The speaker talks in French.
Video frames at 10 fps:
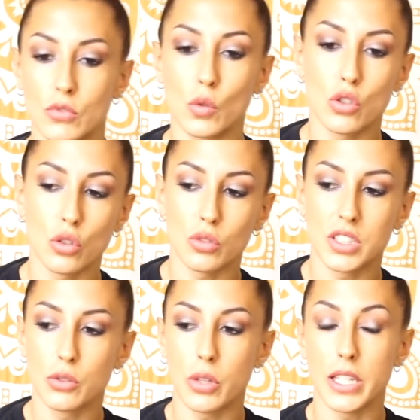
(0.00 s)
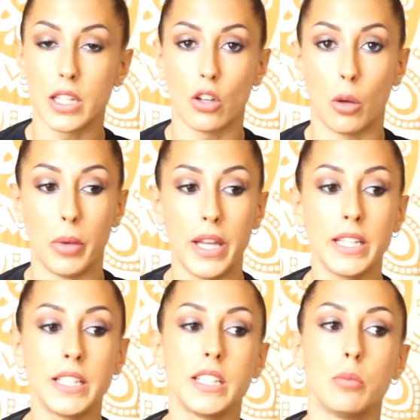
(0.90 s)
Donc je continue à lire leur
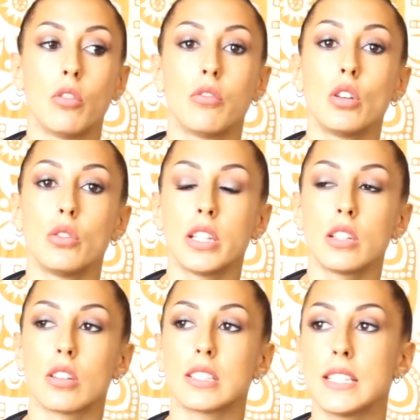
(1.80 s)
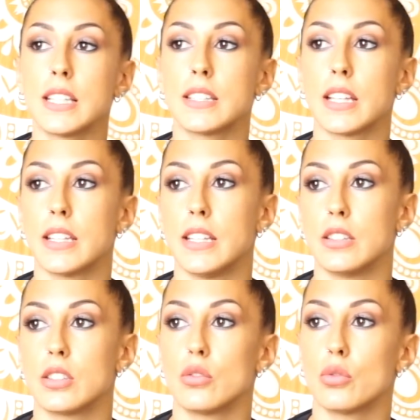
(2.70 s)
mail, ils m'envoient le lien de leur site
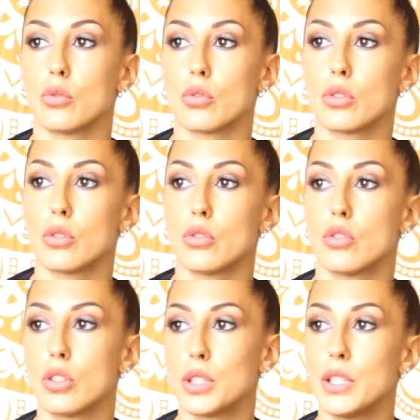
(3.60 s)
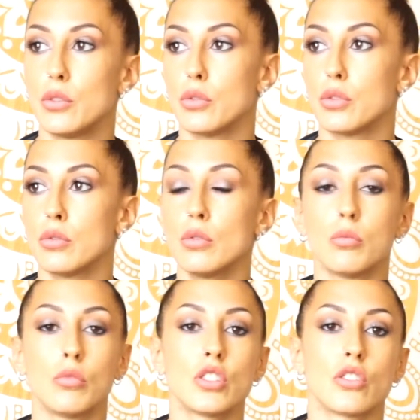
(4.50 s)
internet. Donc je clique dessus,
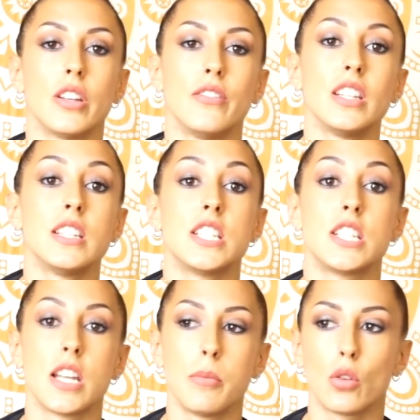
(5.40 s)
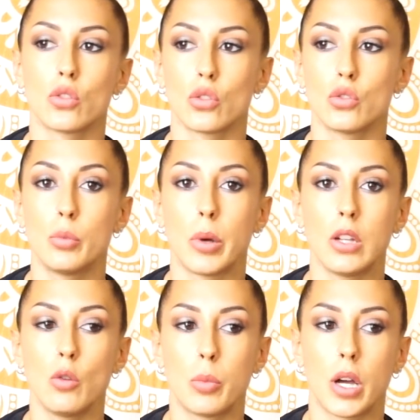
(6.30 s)
moi j'en avais jamais entendu
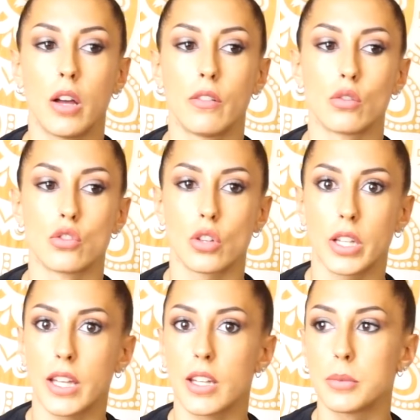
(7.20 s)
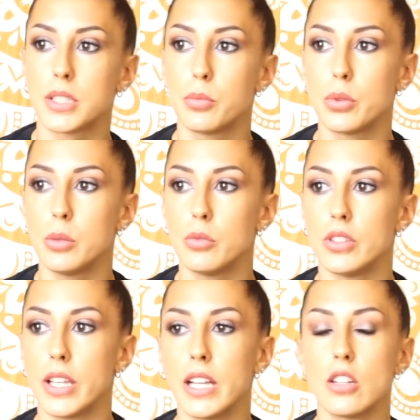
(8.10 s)
parler auparavant. Je regarde un petit peu les
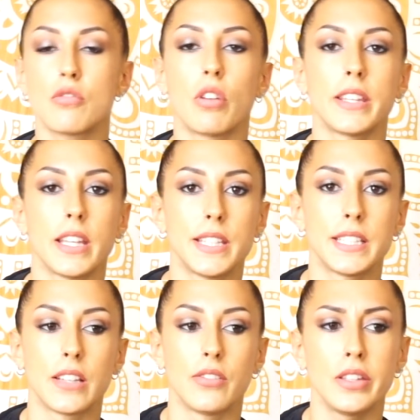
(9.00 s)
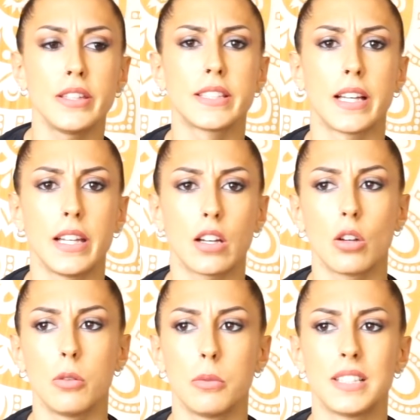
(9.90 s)
modèles, je vois qu'il y a des avis, ça a l'air
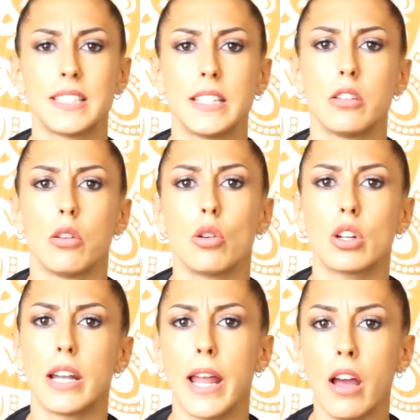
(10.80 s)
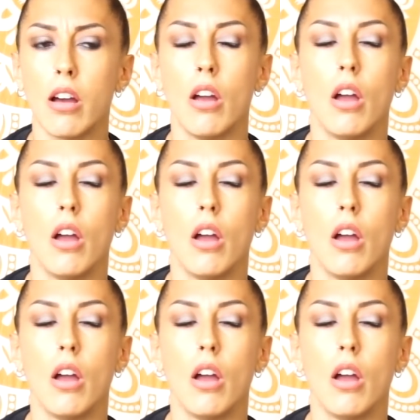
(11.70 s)
quand même assez euh, clair.